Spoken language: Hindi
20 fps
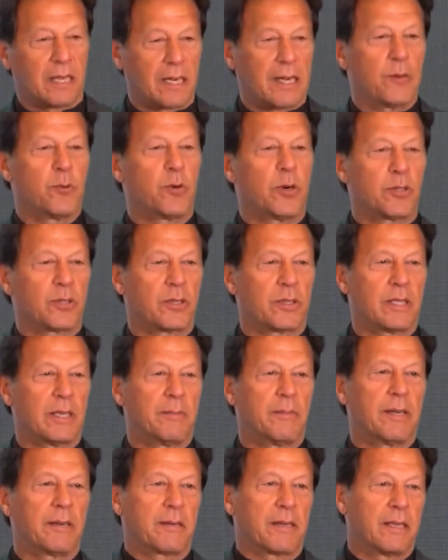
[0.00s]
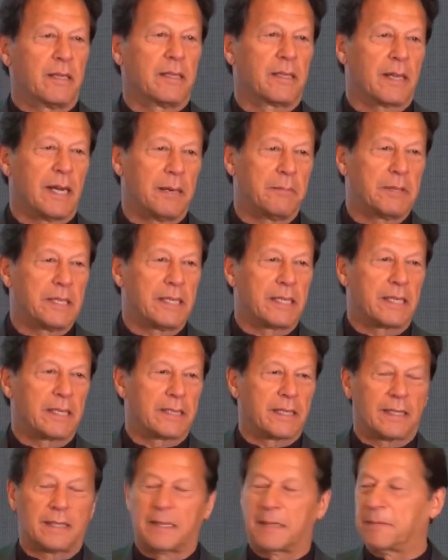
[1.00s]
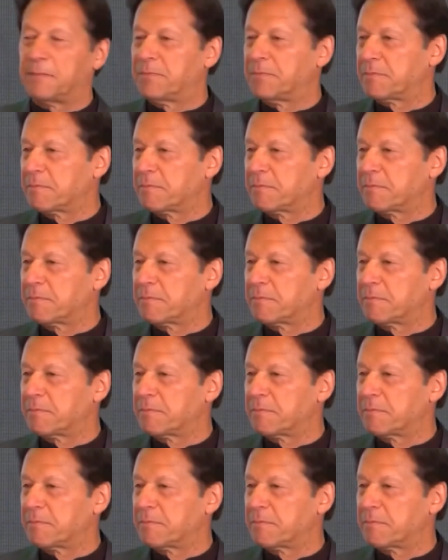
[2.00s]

थका हुआ होता था मैं काम ही नहीं करता था